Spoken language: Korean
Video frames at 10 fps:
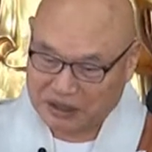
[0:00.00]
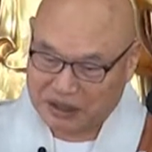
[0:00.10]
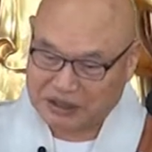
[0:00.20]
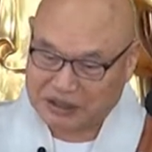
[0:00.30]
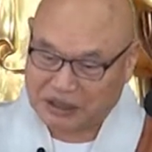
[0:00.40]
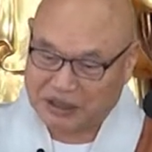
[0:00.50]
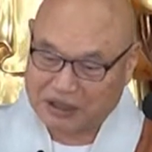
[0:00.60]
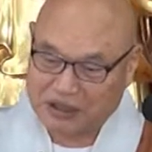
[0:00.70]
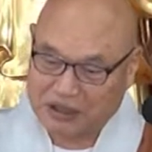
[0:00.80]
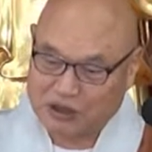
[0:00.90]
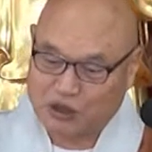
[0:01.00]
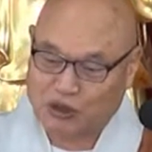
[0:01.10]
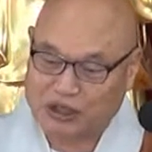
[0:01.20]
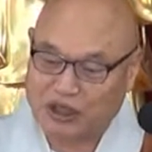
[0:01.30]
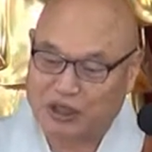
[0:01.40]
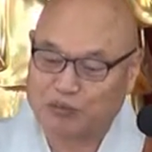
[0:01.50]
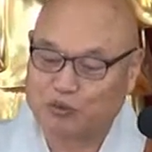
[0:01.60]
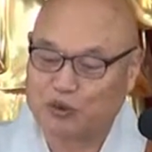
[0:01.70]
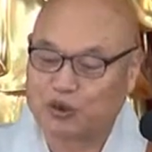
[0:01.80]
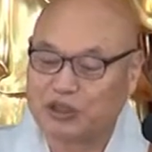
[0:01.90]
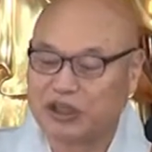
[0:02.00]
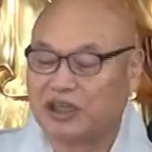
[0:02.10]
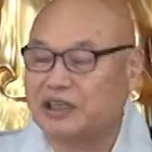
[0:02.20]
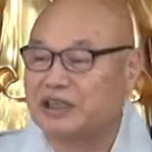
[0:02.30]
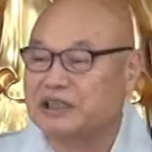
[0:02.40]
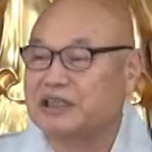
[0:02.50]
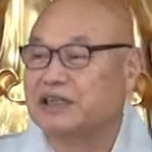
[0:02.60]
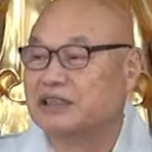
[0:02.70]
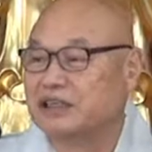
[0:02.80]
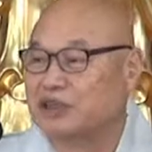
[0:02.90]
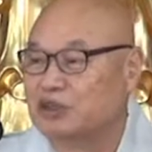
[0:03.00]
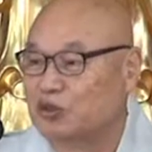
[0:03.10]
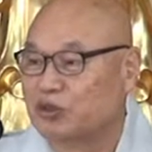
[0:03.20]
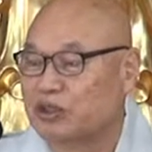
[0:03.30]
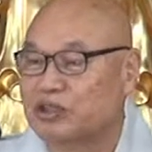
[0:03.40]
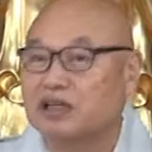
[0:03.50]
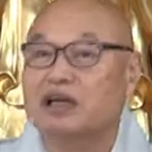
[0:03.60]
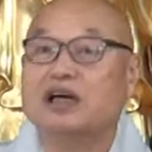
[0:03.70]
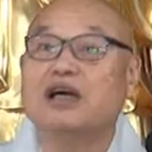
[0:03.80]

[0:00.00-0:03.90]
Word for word: 하시사 초세 무소이라 세상을 초월해서